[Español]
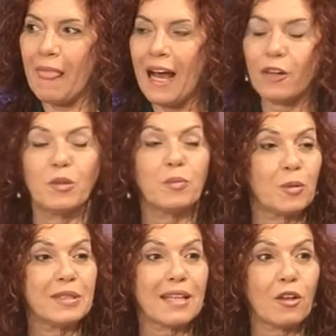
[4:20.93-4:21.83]
algo
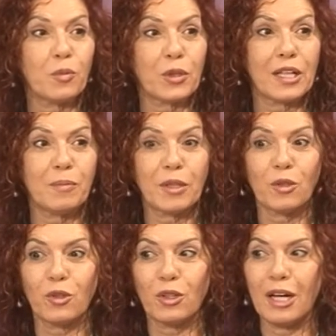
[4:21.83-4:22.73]
improvisado por él,
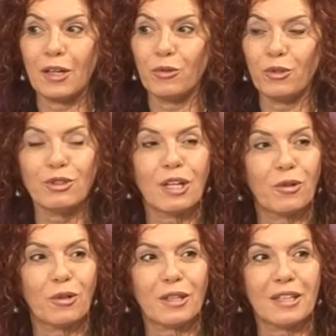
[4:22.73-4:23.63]
pero con algunos
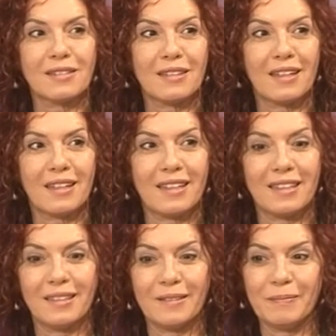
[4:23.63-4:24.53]
acordes
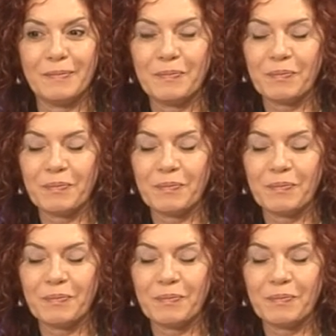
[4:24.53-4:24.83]
del,